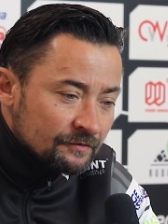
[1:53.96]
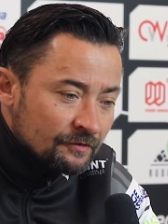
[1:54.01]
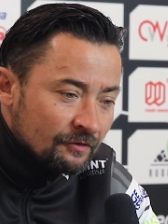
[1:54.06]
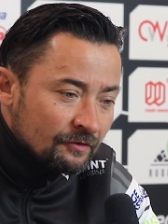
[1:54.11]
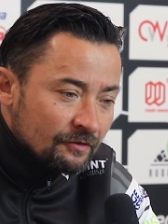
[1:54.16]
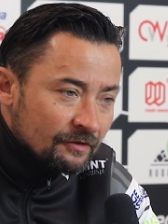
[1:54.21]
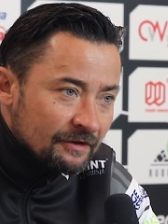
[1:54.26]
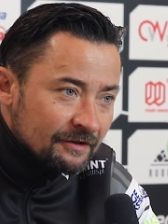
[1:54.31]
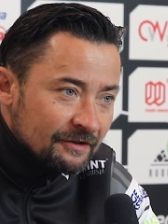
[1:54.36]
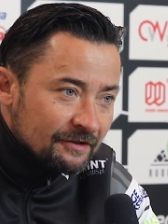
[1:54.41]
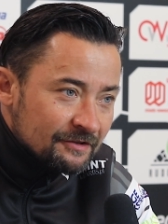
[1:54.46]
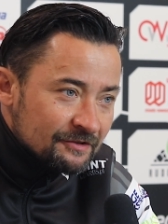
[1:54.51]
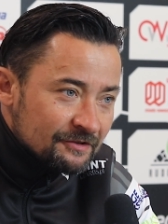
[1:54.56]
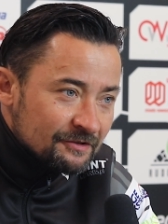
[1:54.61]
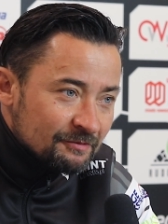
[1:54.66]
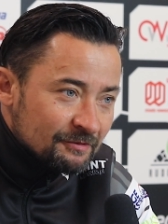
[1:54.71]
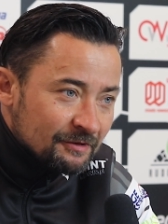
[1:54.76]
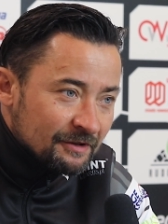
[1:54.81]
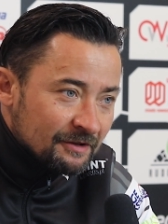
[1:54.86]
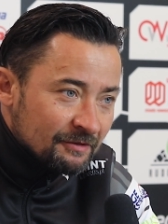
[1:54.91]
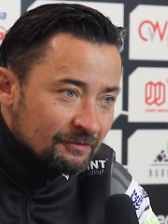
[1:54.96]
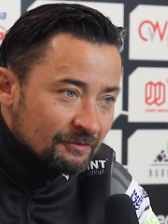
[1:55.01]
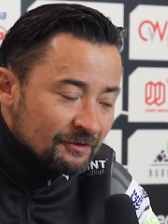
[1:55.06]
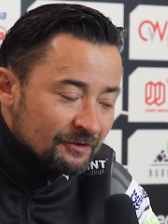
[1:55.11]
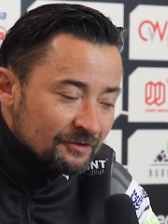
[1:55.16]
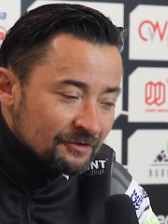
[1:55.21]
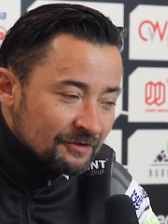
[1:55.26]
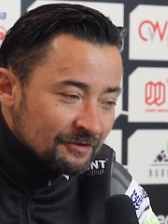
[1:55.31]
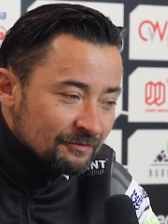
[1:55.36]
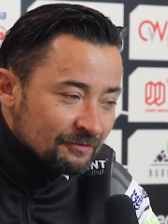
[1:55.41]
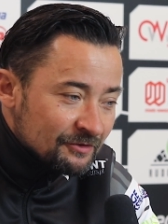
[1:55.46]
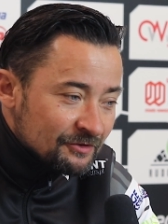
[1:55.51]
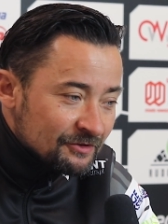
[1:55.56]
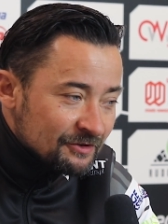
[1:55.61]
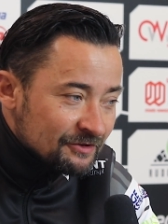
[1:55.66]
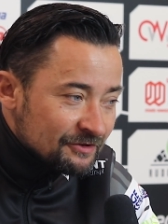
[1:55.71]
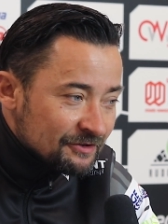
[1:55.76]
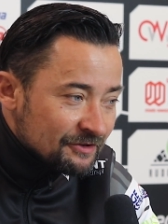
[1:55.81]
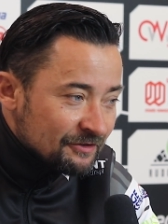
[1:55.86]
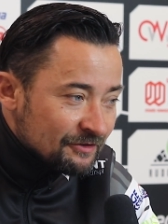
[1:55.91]
W ogóle nie jeździmy na tym torze.
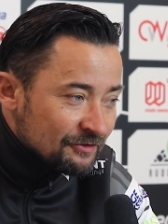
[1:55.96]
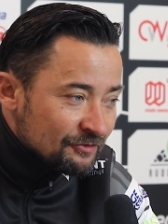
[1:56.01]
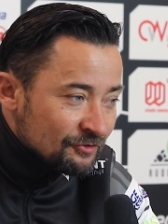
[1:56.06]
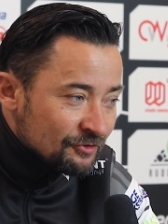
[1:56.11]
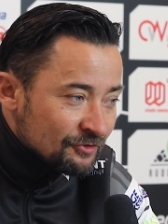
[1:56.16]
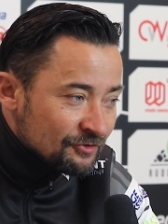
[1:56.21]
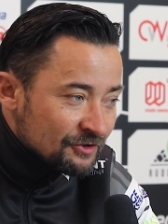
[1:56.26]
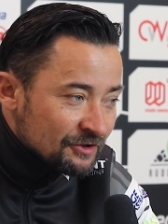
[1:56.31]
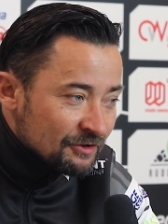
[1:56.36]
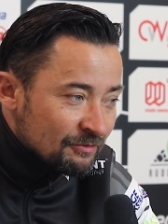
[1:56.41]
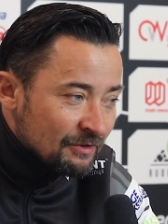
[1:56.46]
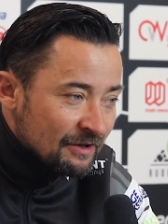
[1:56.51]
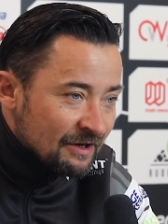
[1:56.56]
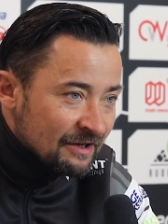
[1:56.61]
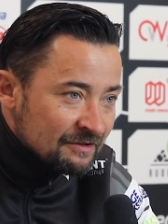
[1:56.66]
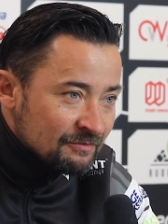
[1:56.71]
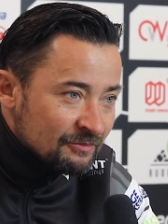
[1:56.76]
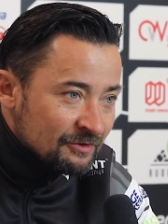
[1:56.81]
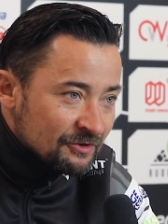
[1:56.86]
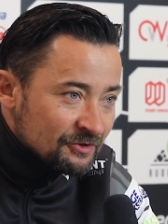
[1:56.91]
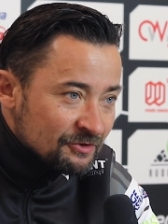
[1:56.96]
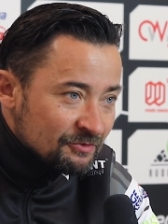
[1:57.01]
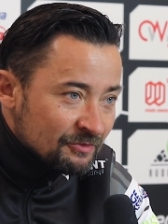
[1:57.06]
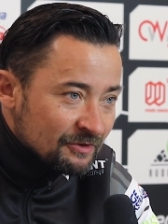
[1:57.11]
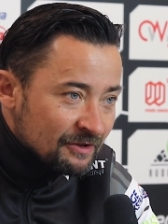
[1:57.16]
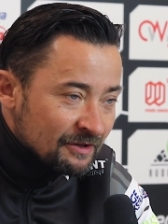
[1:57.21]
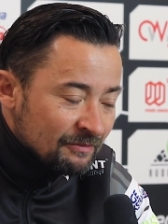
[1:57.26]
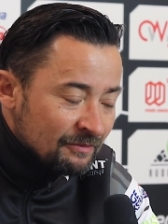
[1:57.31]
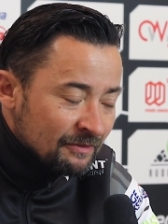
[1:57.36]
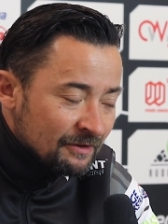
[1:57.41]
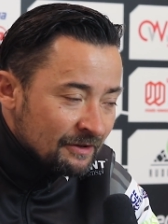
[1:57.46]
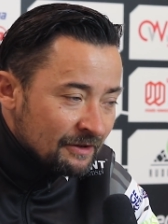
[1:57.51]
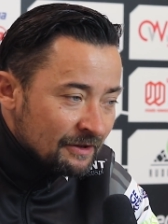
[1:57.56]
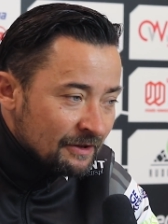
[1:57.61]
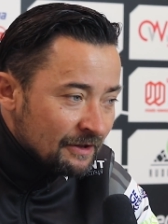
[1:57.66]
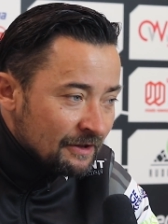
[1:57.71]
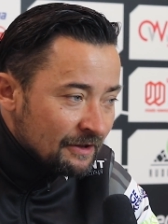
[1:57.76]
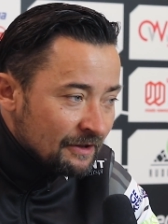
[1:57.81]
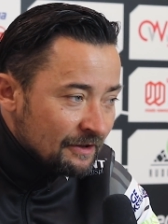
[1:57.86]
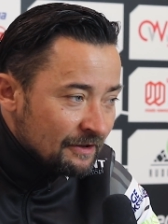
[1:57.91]
Myślę, że juniorzy chyba raz byliśmy tam.
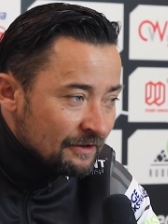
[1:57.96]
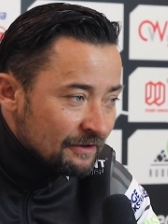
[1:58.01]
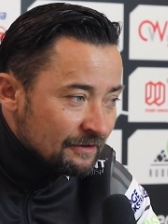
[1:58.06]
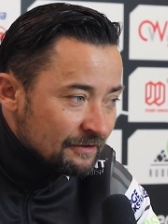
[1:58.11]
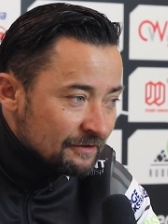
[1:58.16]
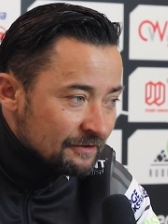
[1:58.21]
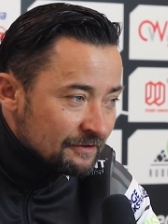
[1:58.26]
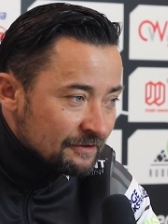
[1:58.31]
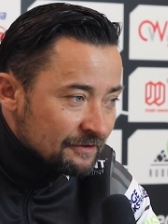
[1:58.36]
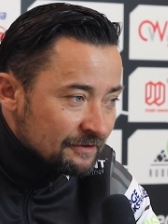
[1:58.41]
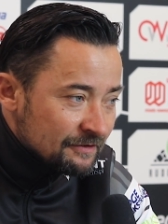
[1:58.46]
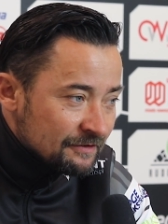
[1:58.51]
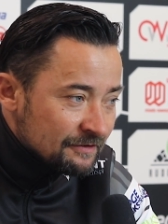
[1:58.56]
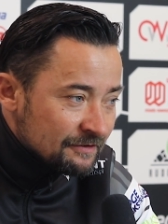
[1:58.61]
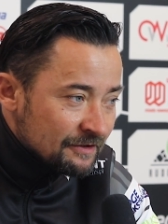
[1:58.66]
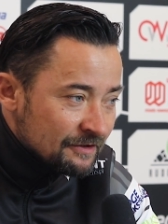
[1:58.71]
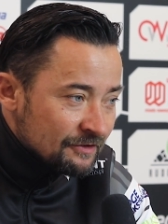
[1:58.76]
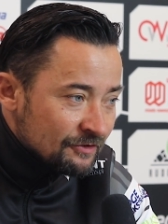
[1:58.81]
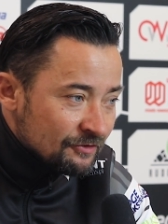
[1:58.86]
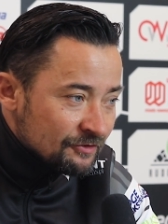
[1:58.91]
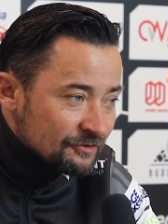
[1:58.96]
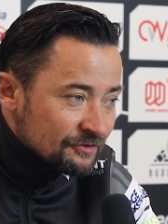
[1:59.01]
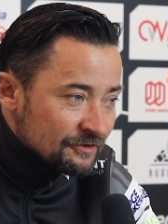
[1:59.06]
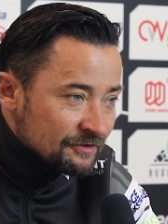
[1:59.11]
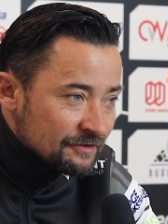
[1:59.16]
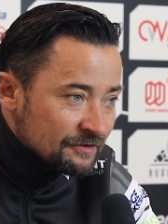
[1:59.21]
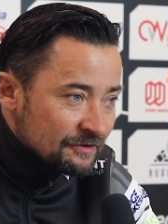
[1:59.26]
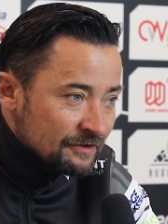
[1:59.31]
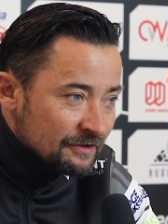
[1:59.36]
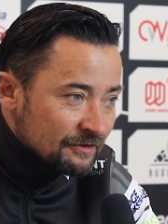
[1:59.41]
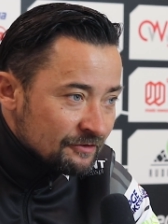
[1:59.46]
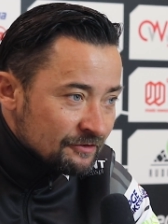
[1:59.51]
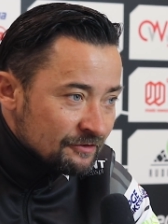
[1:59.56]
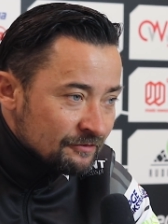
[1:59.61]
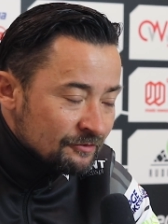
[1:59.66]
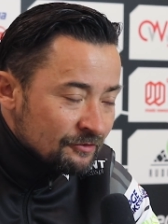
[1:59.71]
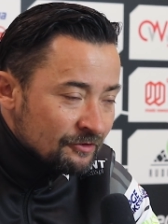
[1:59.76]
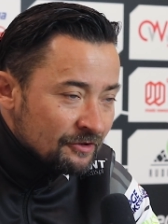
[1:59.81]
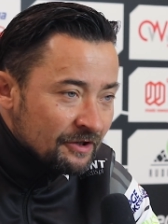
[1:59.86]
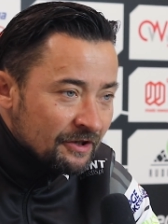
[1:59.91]
Y, seniorzy z tego co.
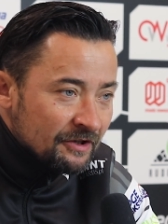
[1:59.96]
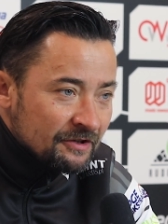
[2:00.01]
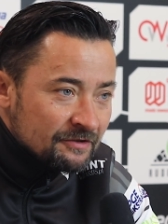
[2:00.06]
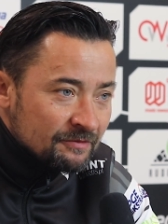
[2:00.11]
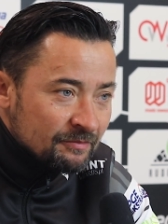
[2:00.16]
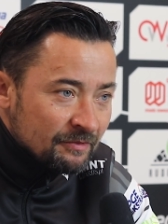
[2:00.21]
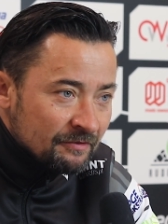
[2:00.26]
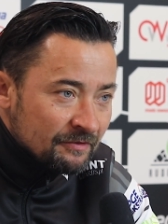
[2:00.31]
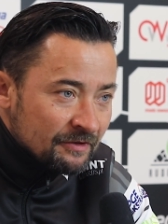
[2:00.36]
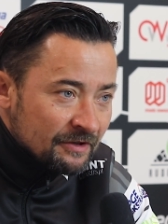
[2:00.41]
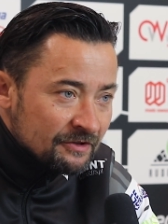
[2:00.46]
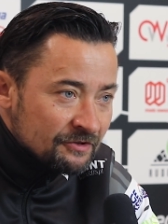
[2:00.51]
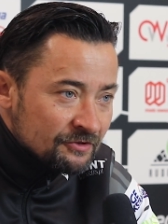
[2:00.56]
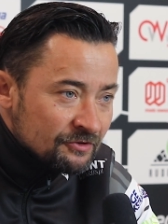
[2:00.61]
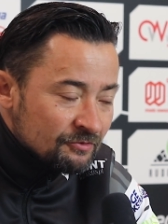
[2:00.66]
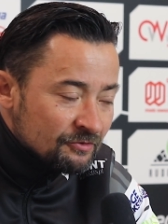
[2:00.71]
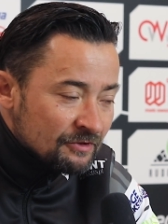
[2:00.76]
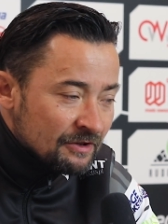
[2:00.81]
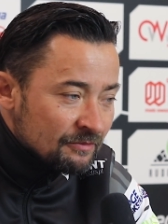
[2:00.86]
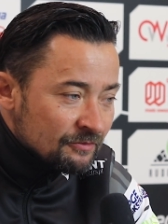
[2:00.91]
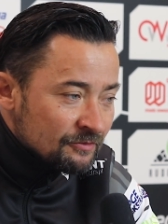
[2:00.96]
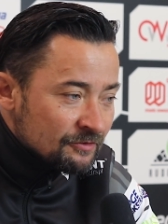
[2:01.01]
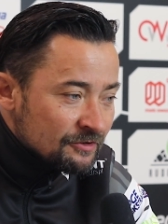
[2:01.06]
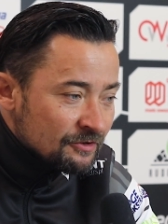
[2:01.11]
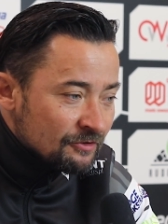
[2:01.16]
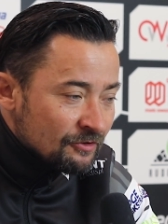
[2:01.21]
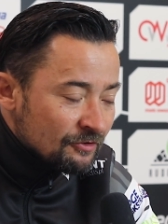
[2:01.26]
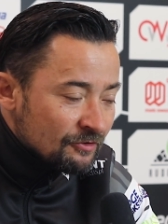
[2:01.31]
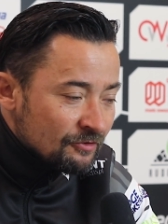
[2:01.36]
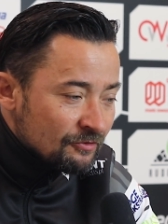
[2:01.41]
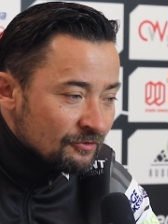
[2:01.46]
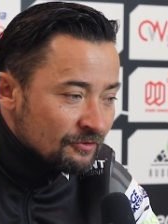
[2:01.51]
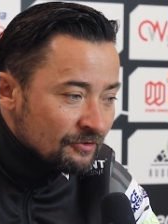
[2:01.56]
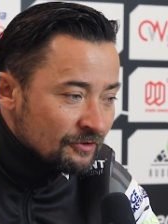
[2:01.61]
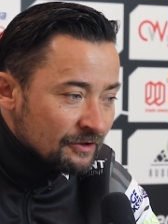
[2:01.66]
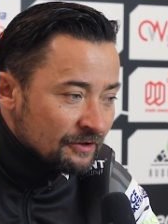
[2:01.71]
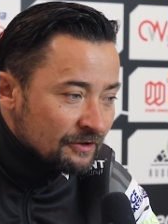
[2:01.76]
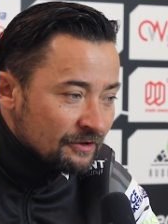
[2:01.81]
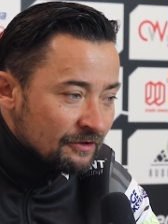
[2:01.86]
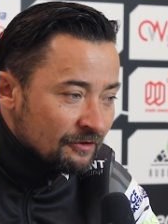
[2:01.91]
No Chris był, jeździł tam co roku.
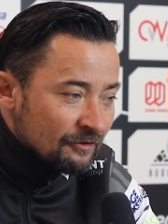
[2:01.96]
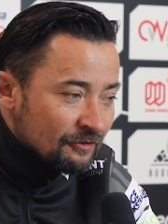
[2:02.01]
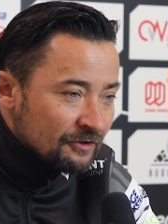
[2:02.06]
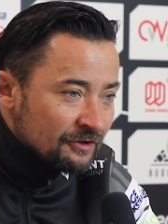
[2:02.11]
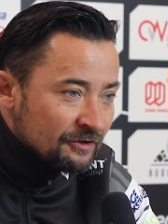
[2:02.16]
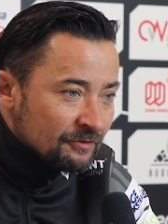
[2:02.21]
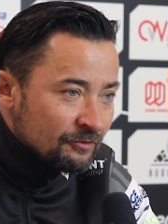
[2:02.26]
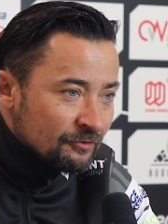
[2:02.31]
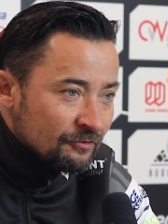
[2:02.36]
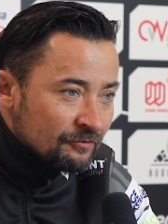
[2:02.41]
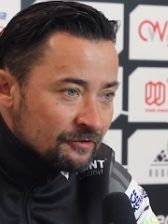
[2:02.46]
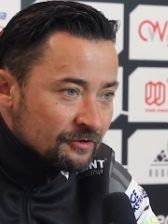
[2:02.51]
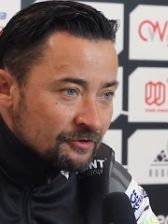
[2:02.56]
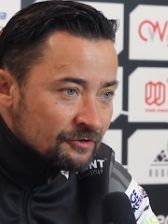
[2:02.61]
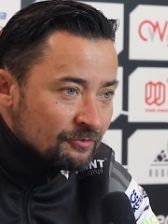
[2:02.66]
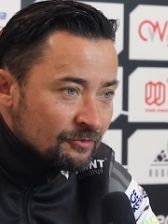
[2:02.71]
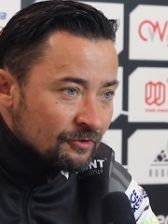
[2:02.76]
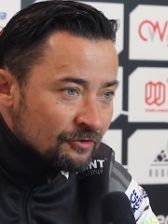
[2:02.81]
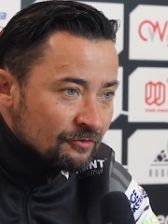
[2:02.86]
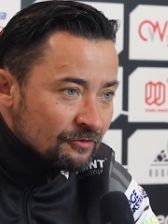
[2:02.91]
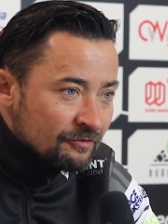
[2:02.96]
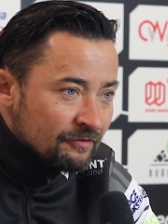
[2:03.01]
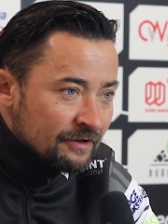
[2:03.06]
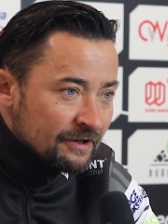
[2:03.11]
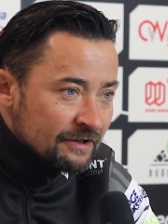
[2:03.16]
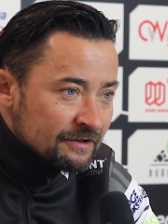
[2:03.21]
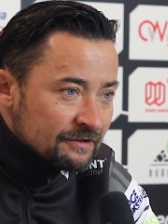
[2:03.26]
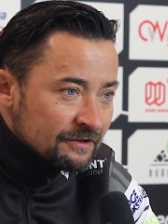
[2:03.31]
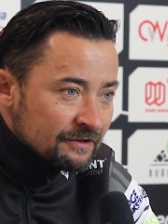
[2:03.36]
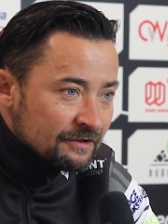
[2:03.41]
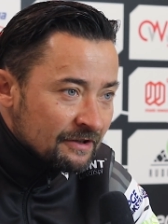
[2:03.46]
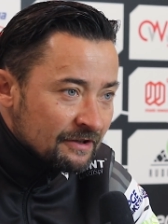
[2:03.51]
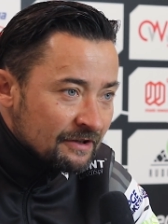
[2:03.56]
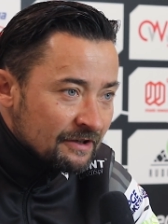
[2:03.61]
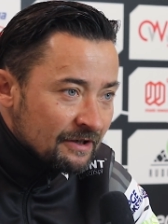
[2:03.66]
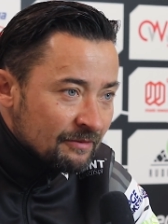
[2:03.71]
Y, Oli był w zeszłym roku dwa razy na